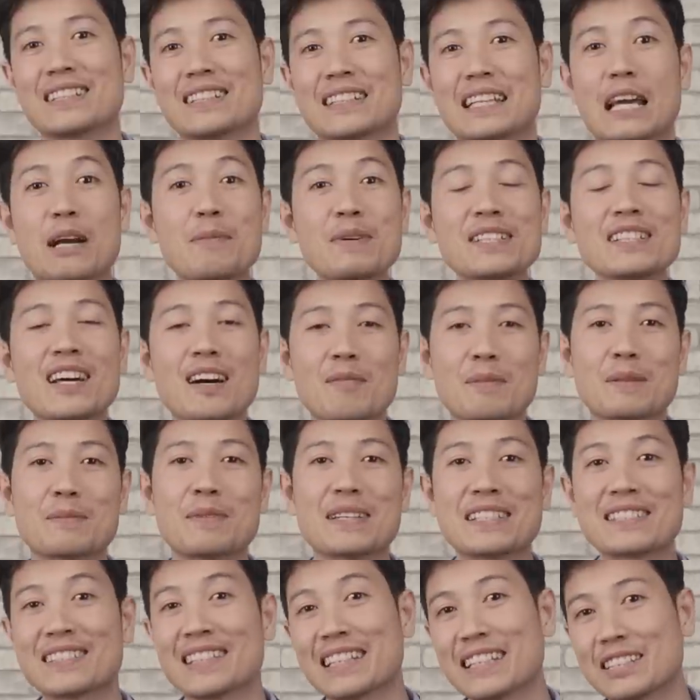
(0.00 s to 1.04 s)
Nếu bây giờ mình
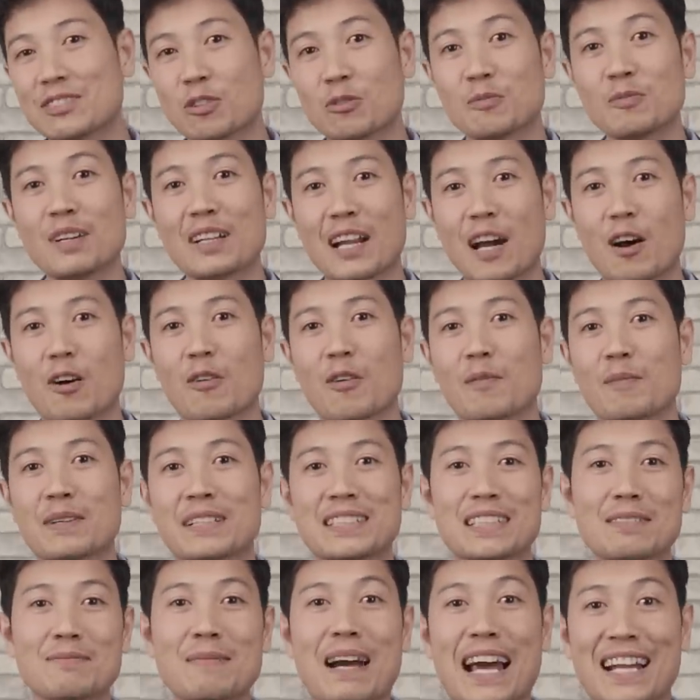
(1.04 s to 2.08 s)
bị dí súng vào đầu và
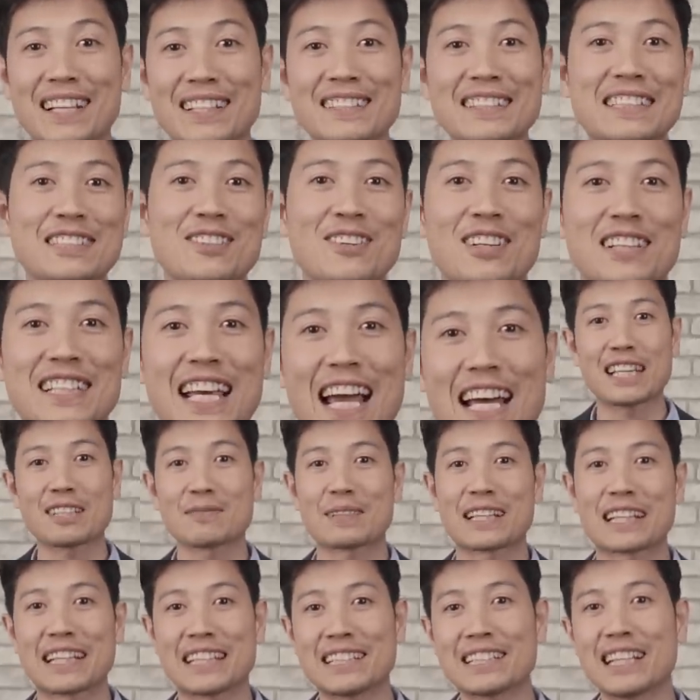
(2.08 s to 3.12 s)
mình sẽ bán cái gì cho người ta thì
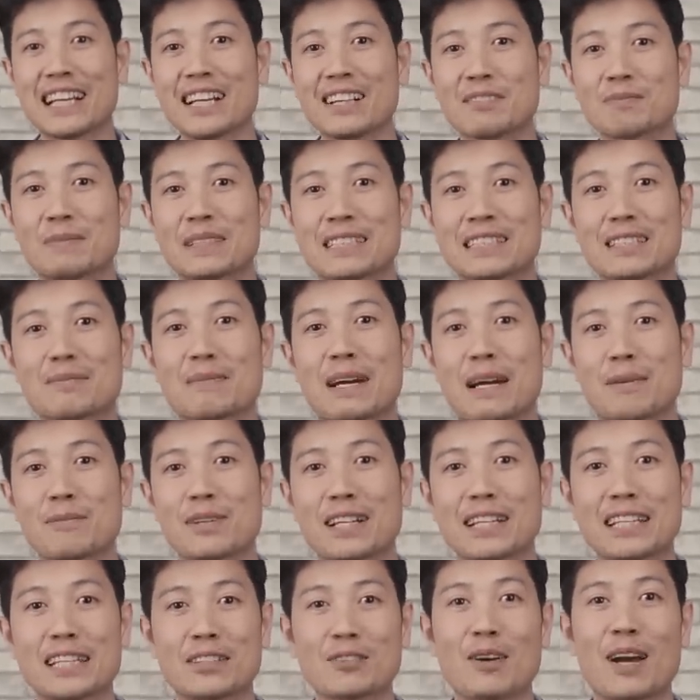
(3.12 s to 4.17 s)
mình nghĩ chắc mình sẽ bán
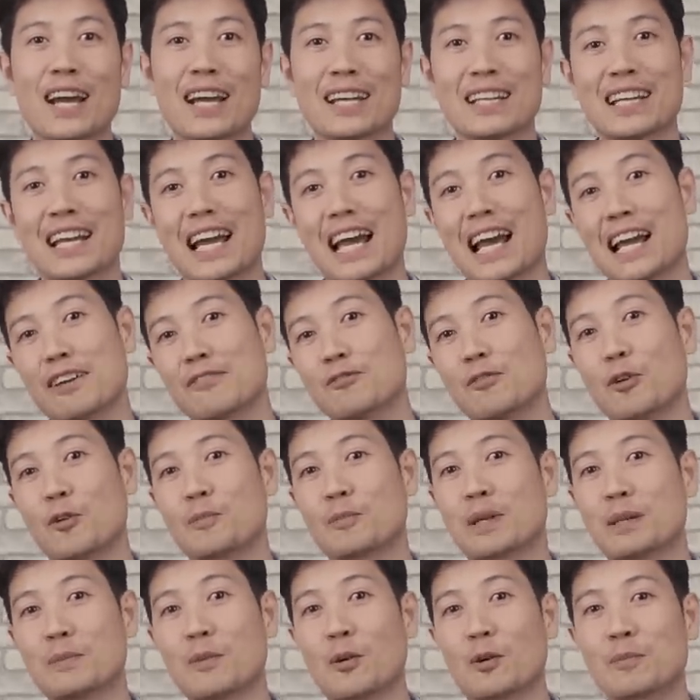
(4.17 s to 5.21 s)
một cái điện thoại iPhone
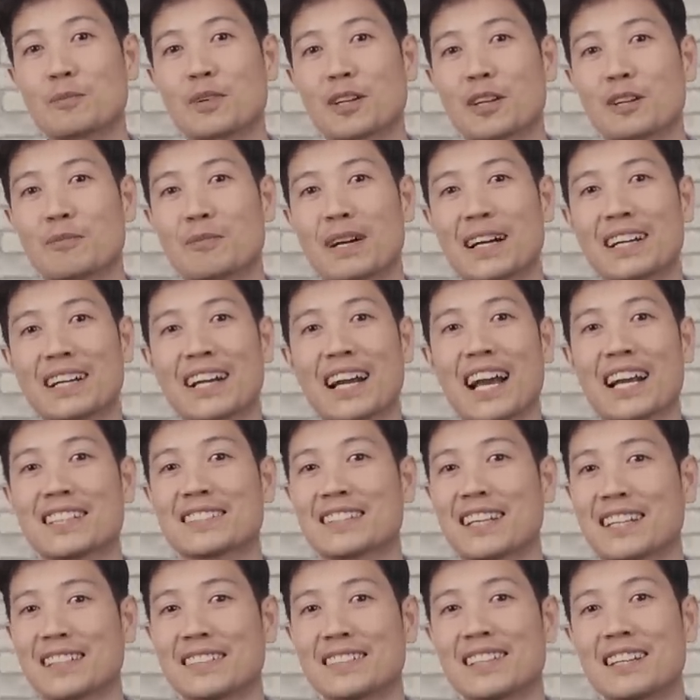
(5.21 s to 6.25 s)
14 Pro Max cài
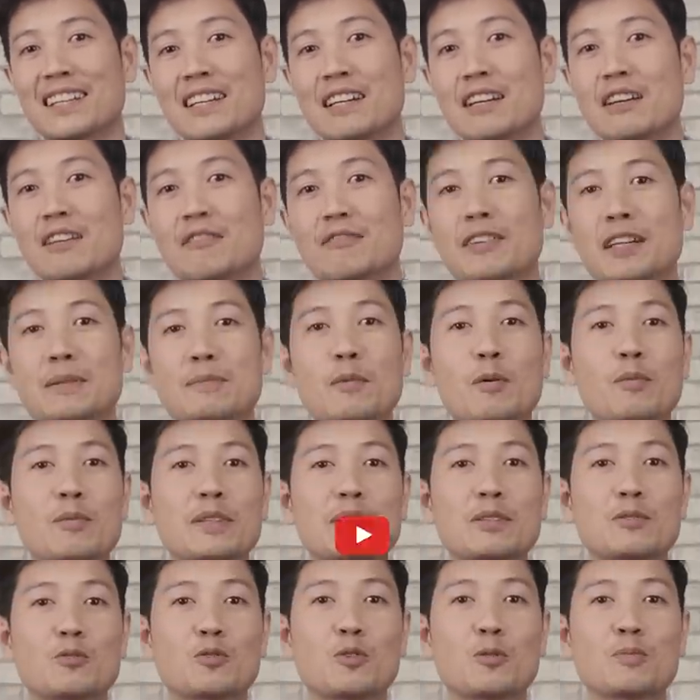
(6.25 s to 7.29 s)
sẵn Facebook,
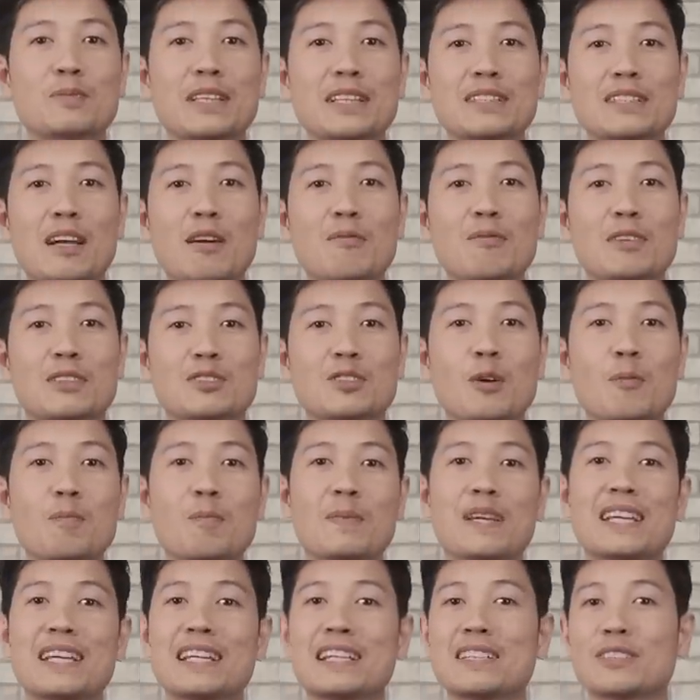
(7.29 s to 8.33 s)
YouTube, TikTok và
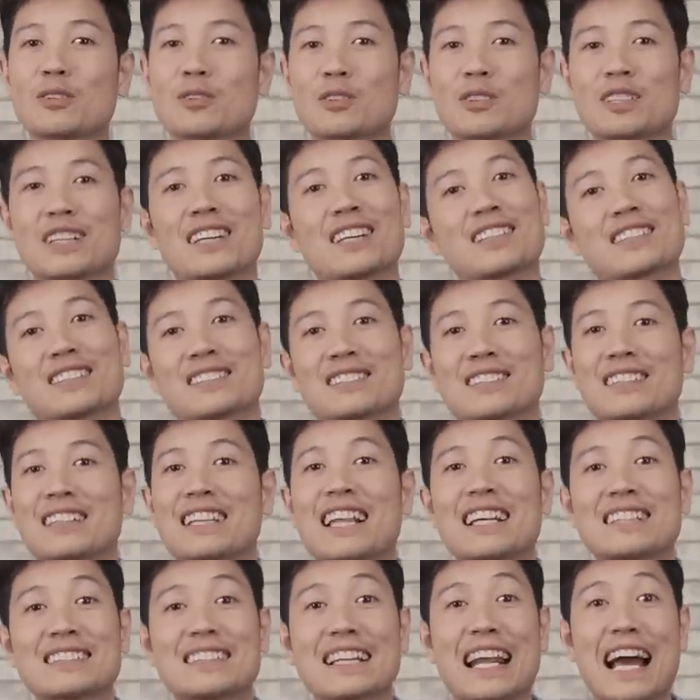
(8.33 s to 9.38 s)
Shopee rồi
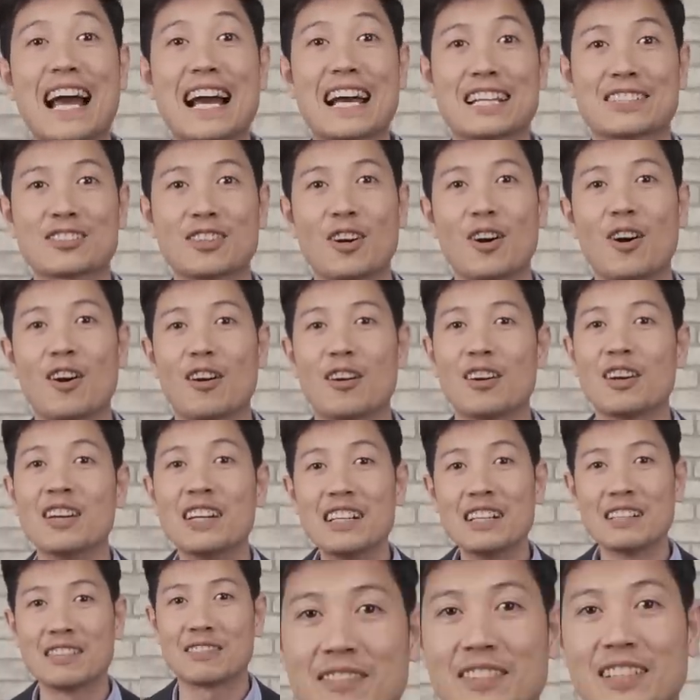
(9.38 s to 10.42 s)
Lazada để cho họ
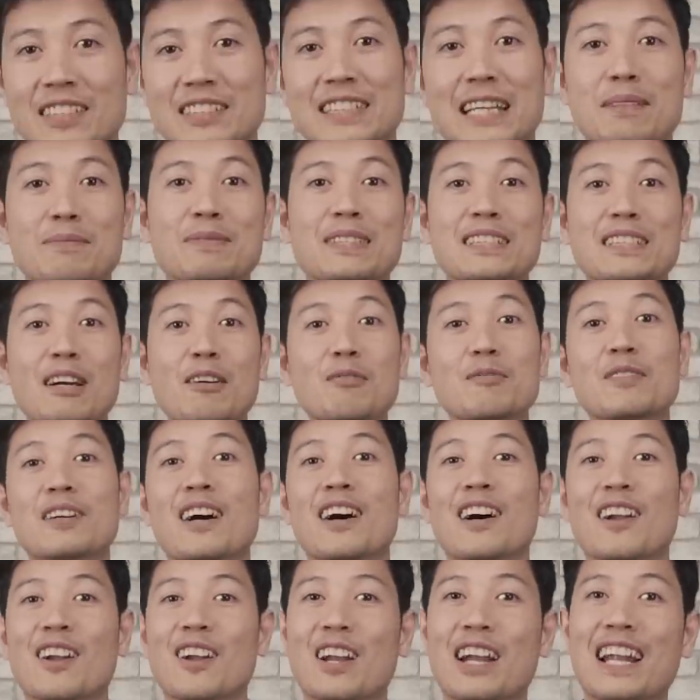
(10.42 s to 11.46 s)
vừa xem TikTok
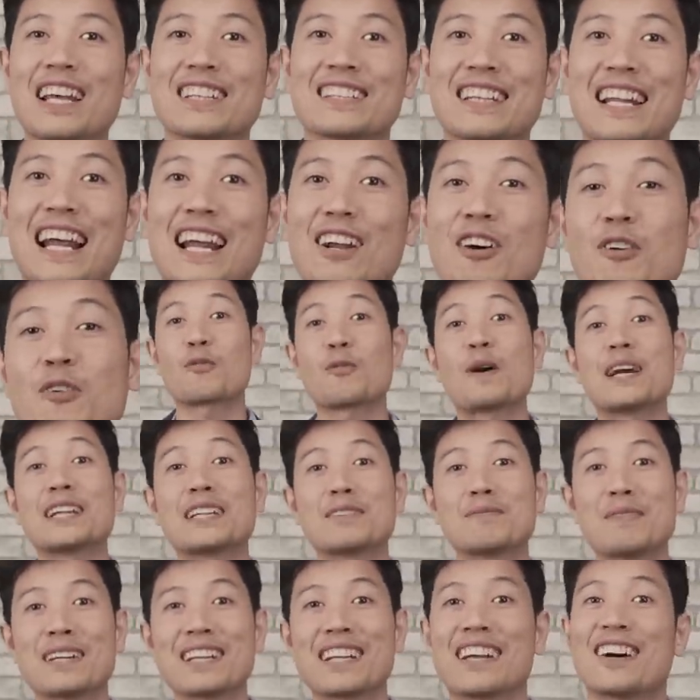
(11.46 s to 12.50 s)
vừa Lazada, họ
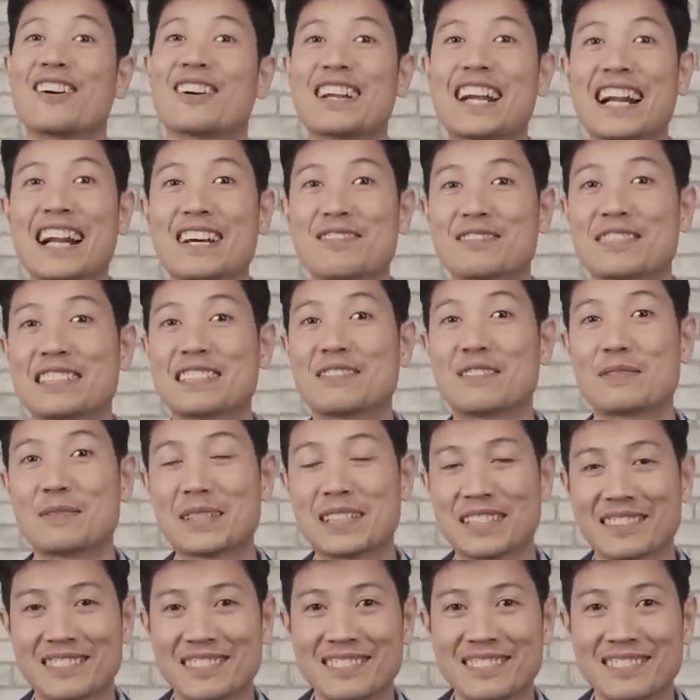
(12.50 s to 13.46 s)
quên đi mất là họ đang làm gì với mình.